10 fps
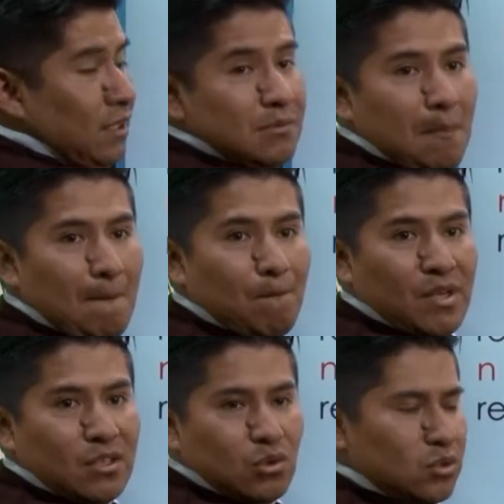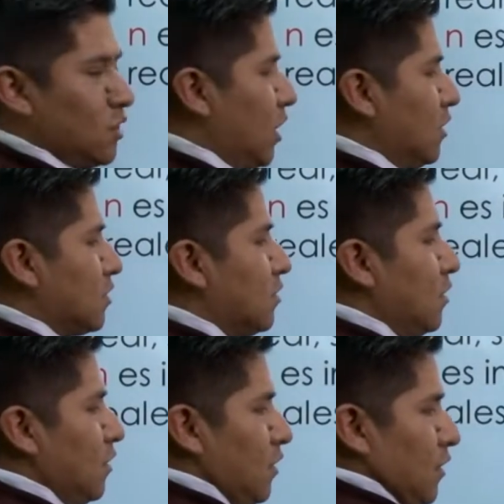a menos 3.
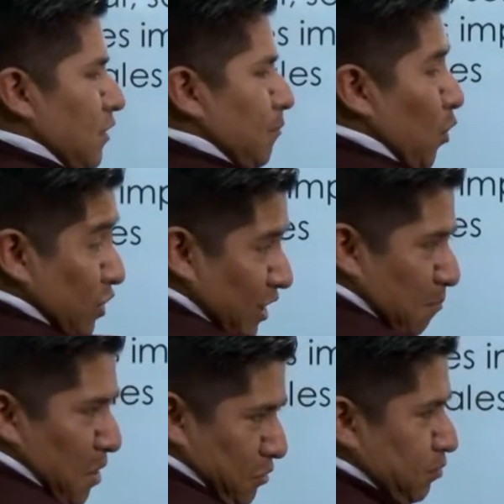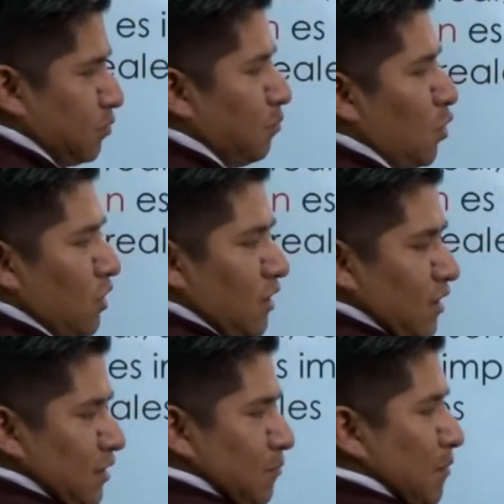¿Por qué, pero?
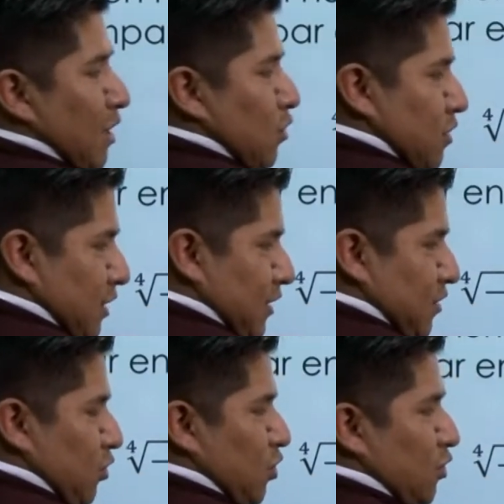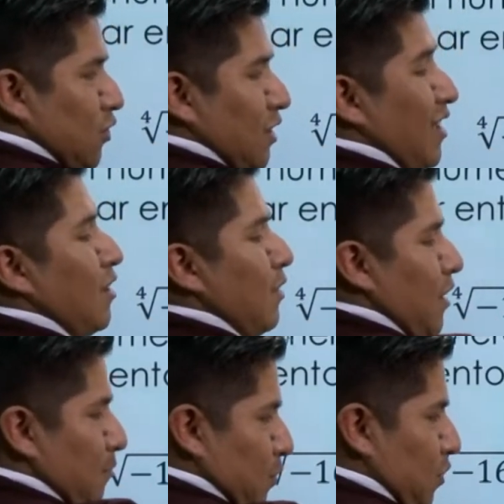Porque menos 3, si nosotros
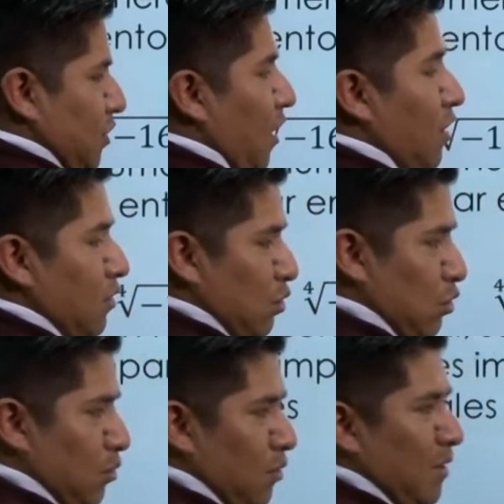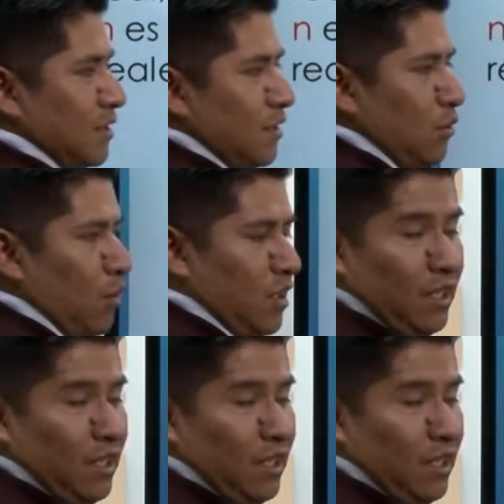elevamos al cubo, va a ser igual